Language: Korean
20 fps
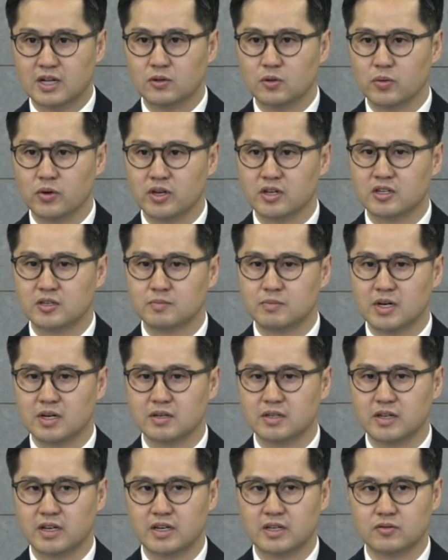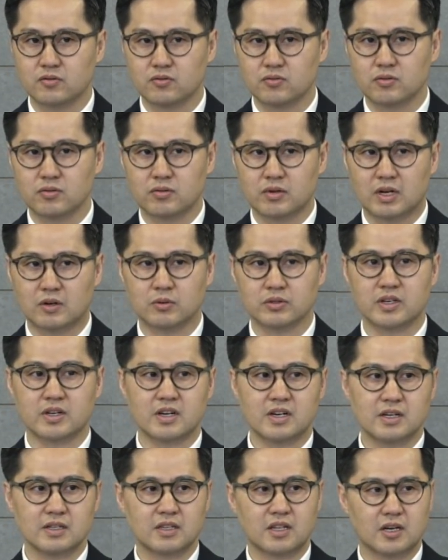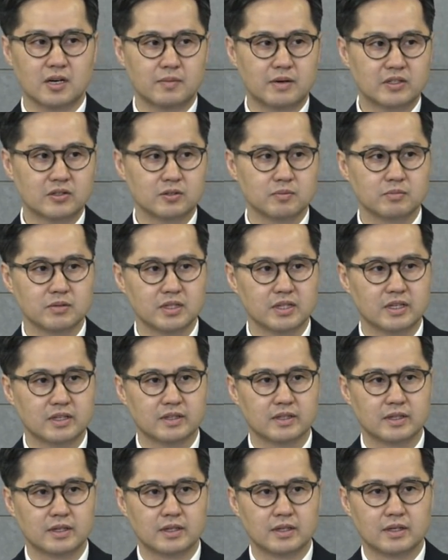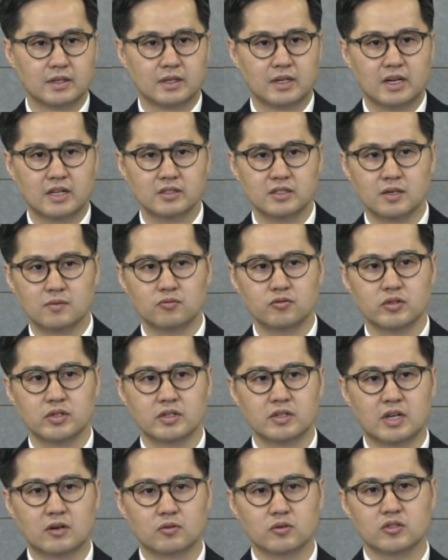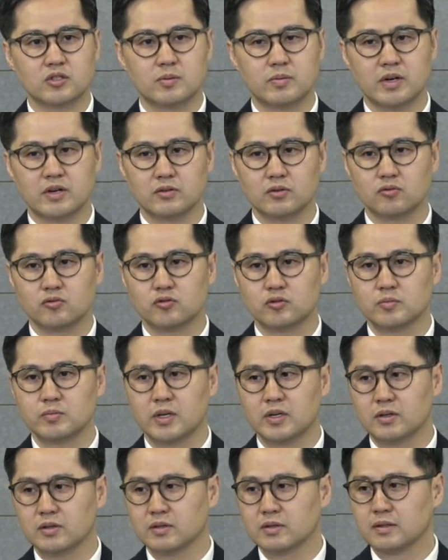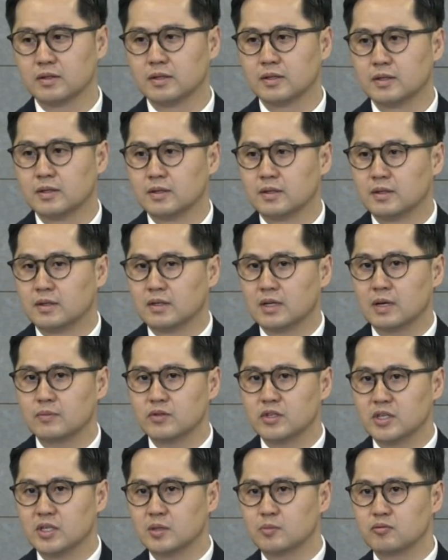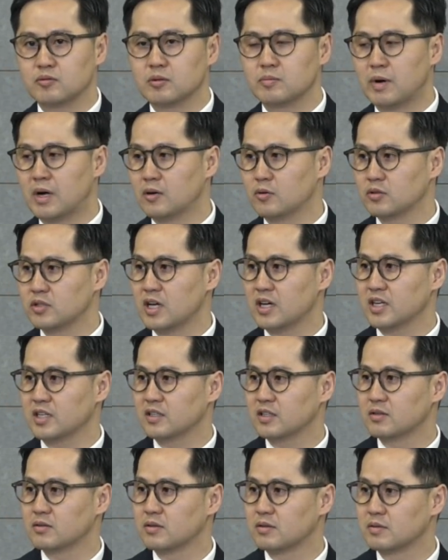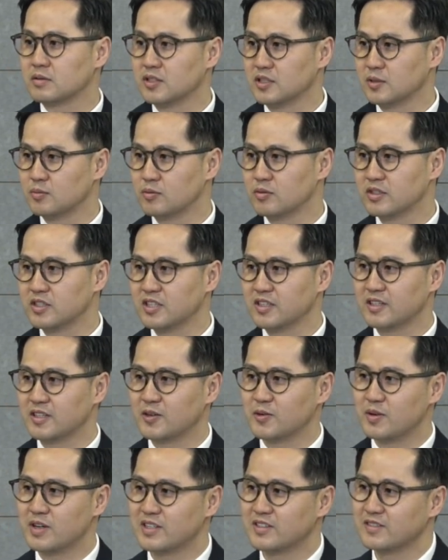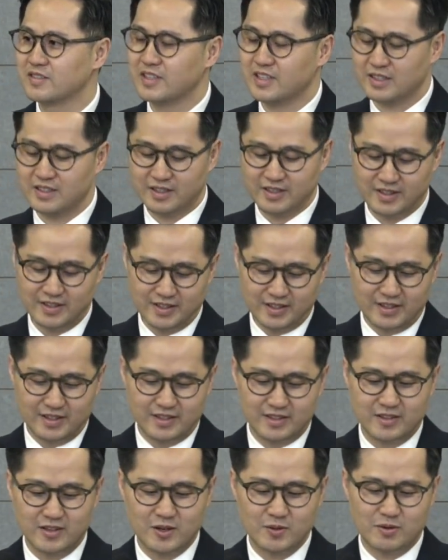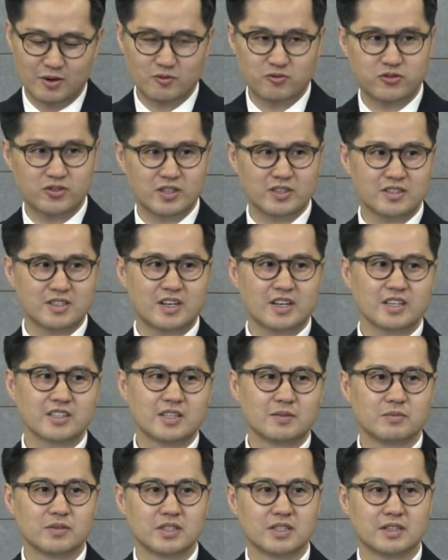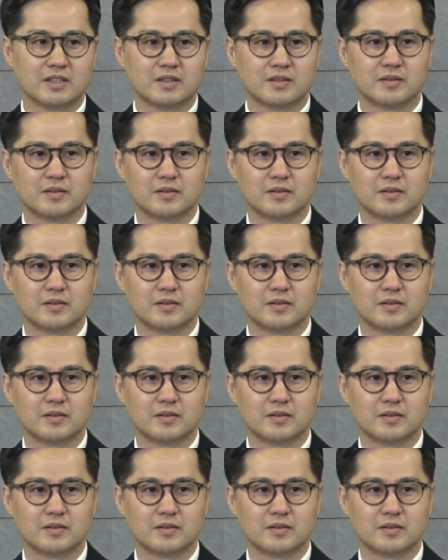카톡에 그 말을 해가지고 라고 생각할 때가 많습니다. 한참 후회를 하고 집에 와서 누우면 갑자기 이불을 발로 차게 되죠. 이불킥이라고 하는데 그렇게 막 후회를 하게 됩니다.